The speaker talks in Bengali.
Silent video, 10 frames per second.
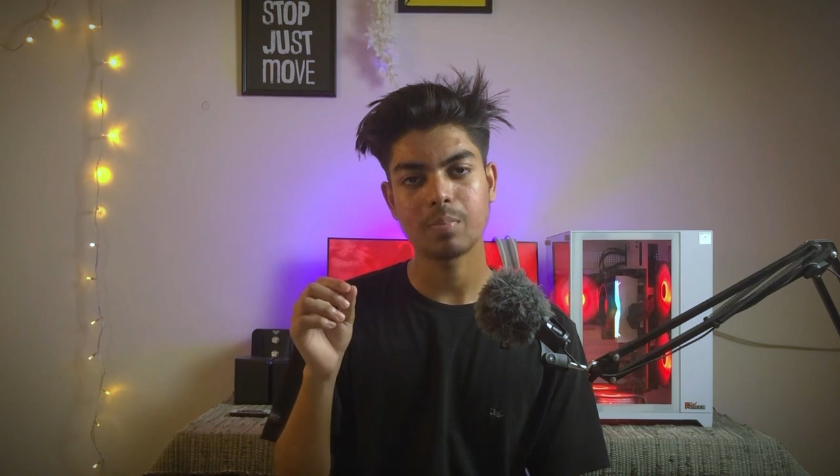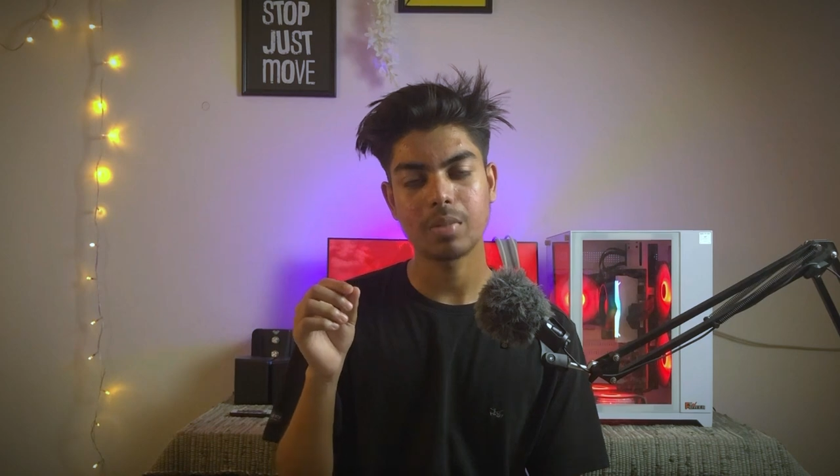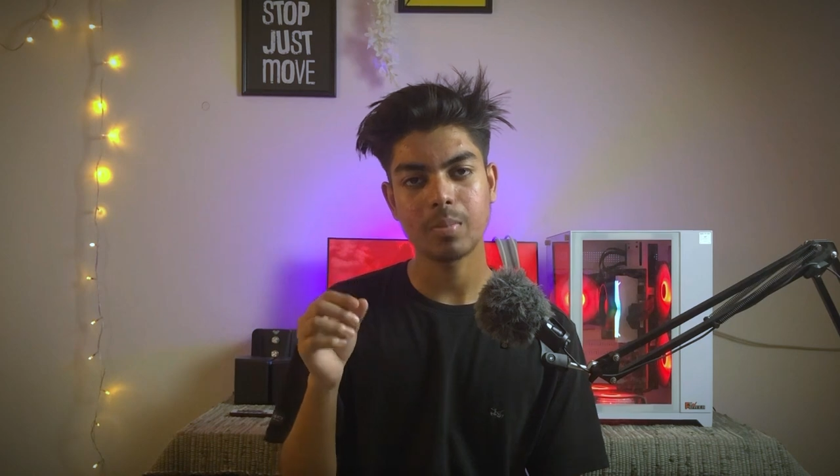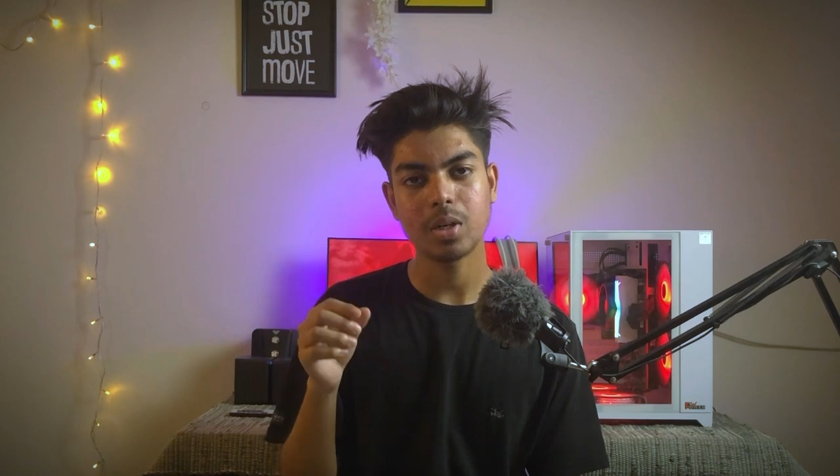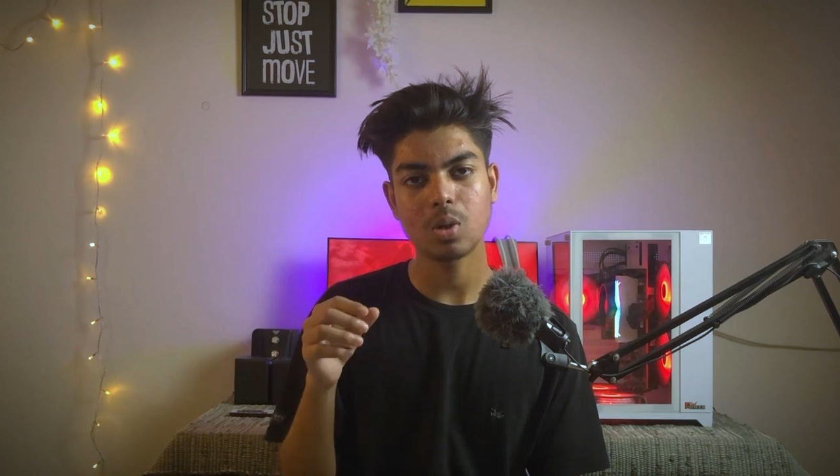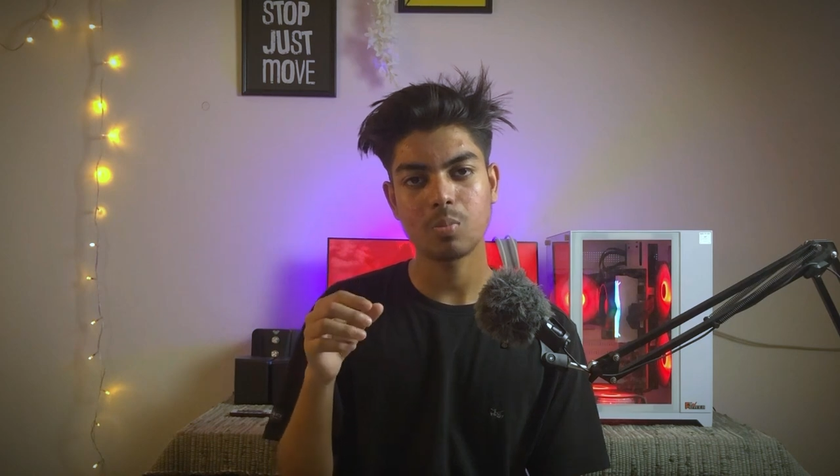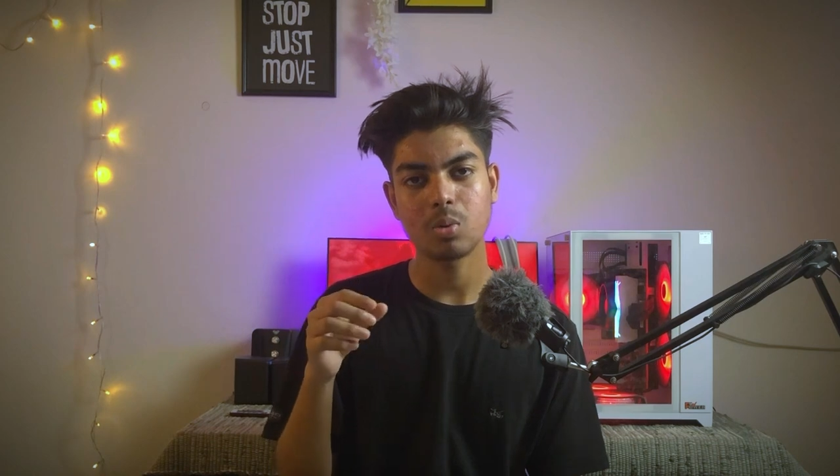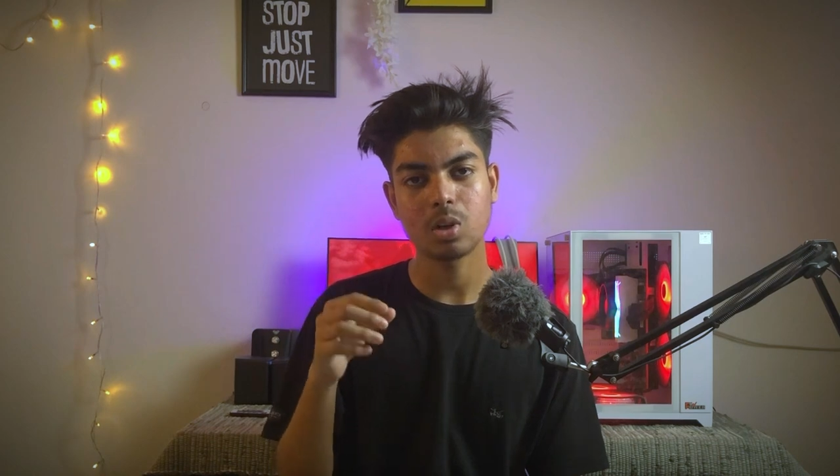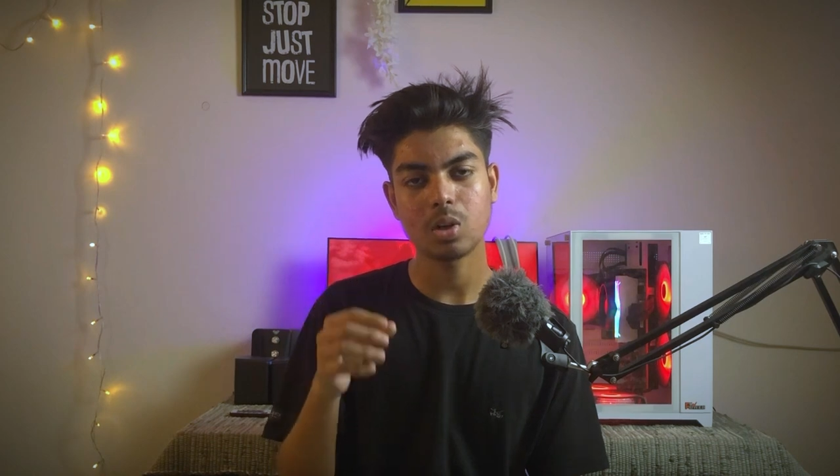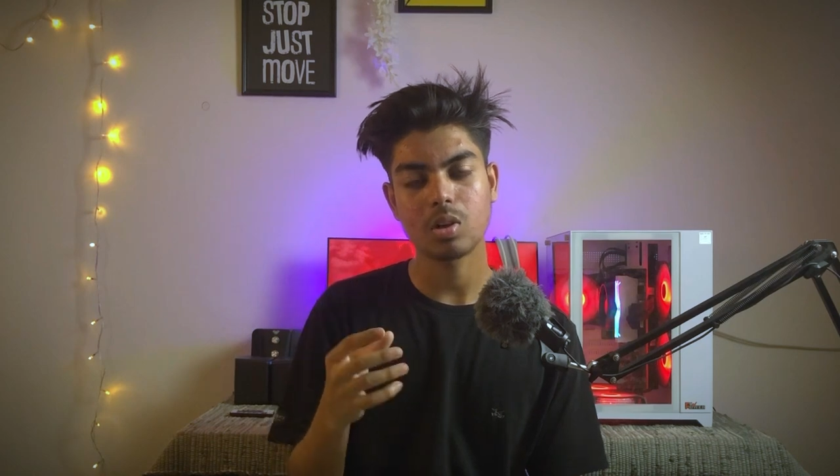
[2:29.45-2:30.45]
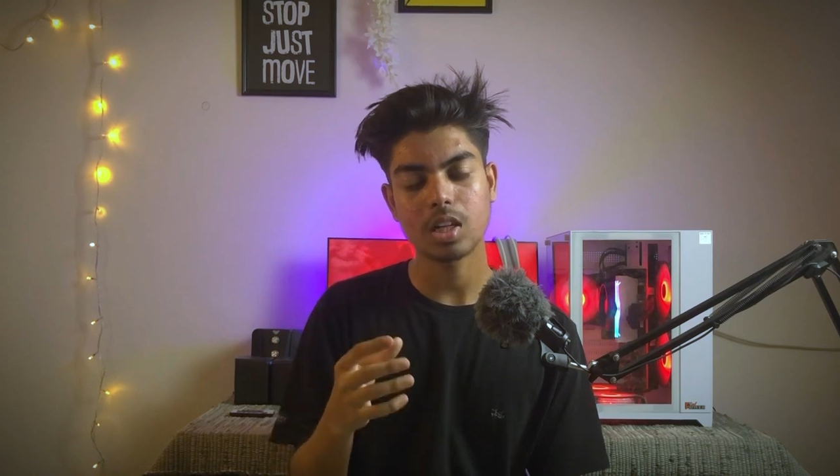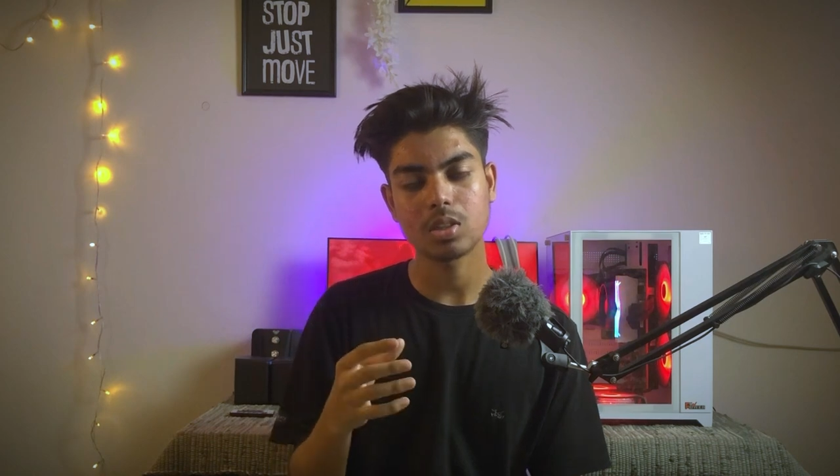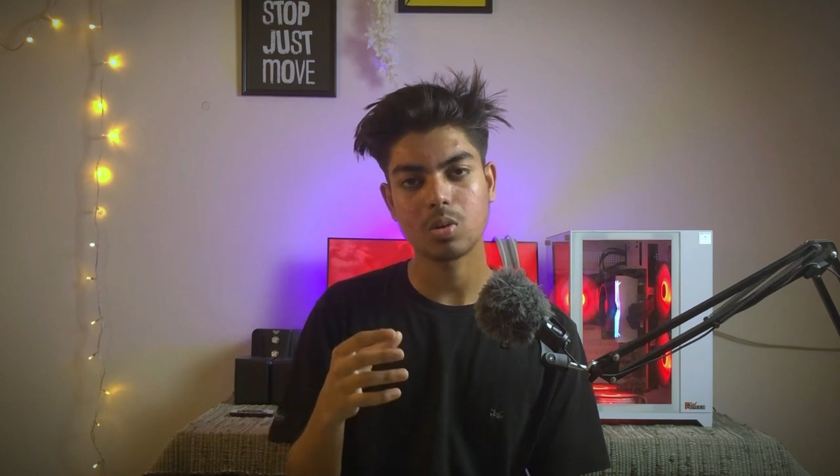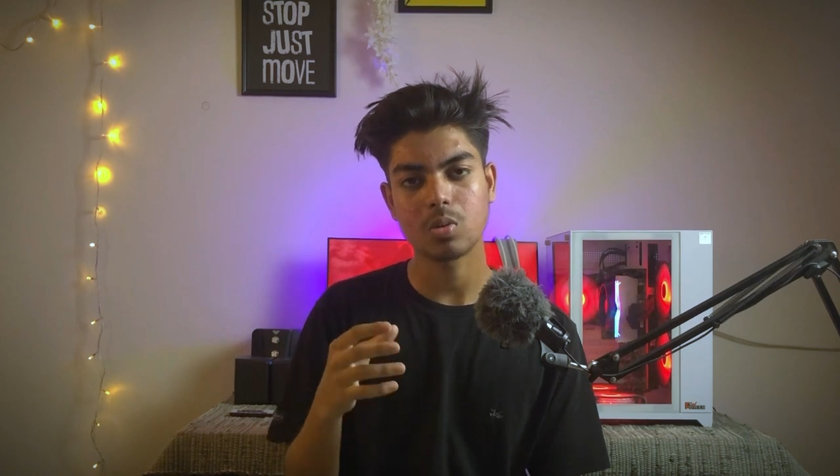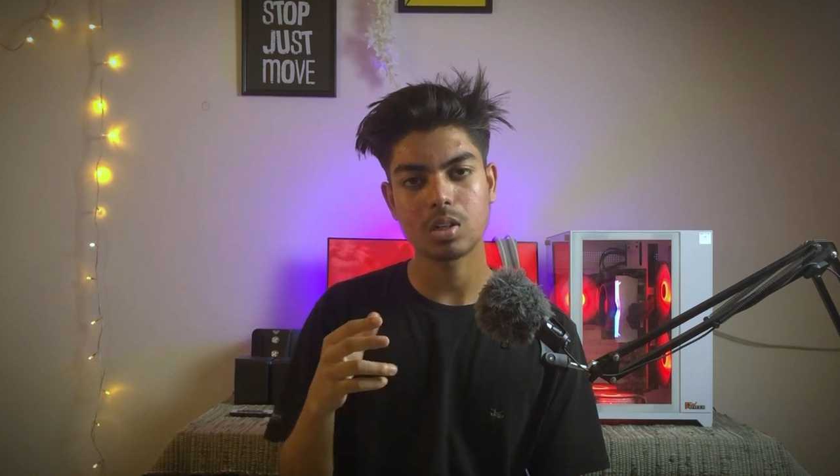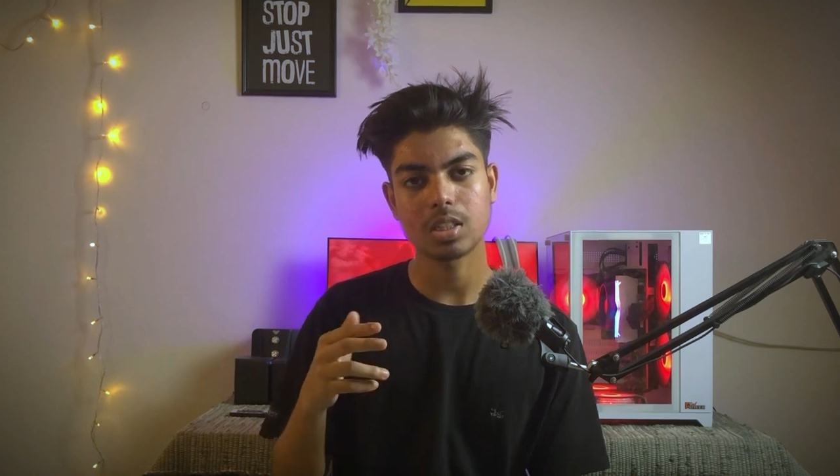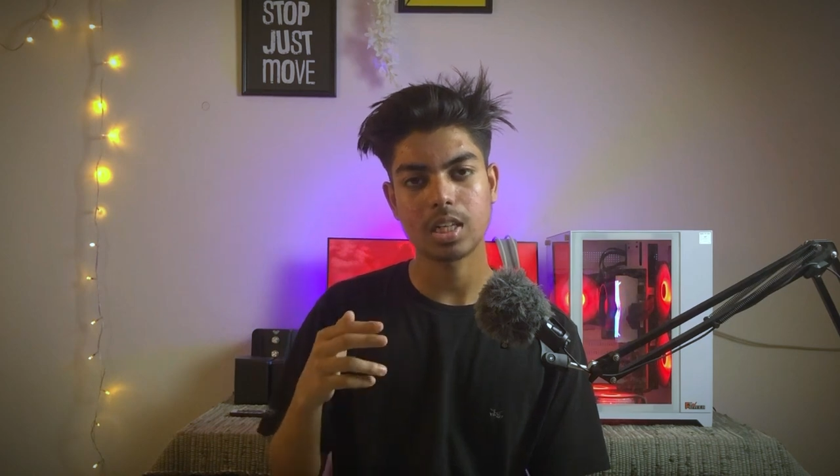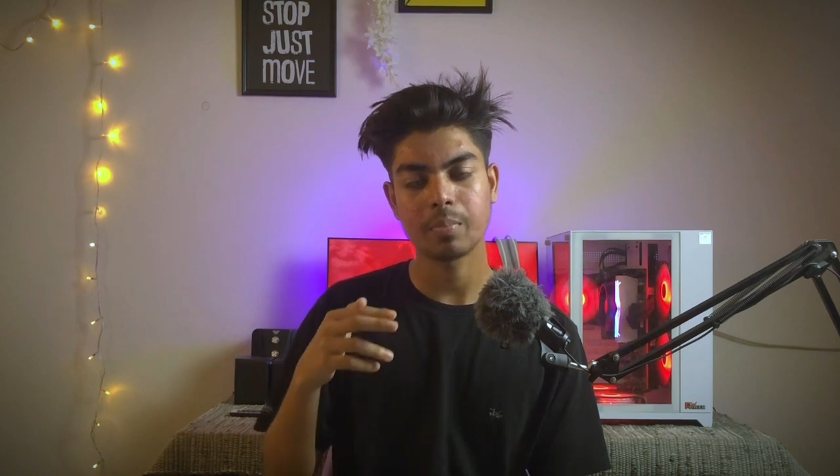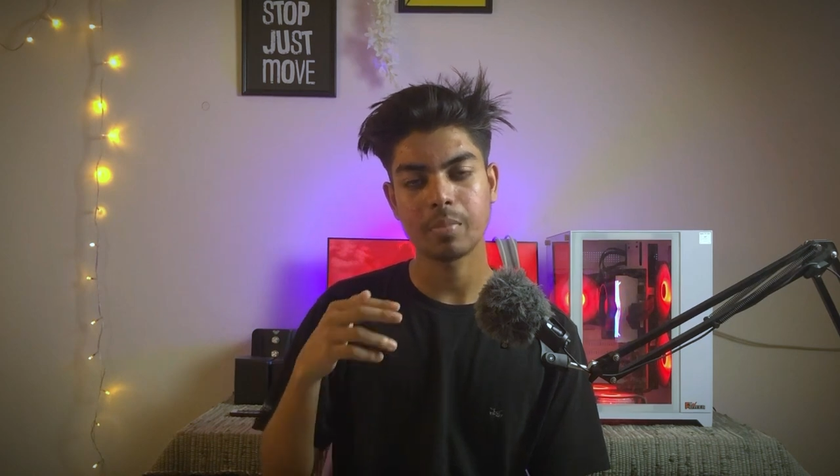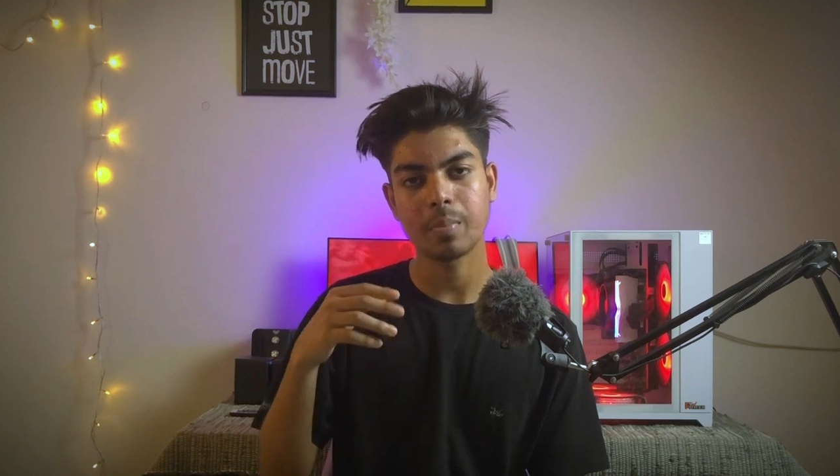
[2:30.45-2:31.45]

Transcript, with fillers: প্রেমের সম্পর্কের কথা যখন সেই মেয়ের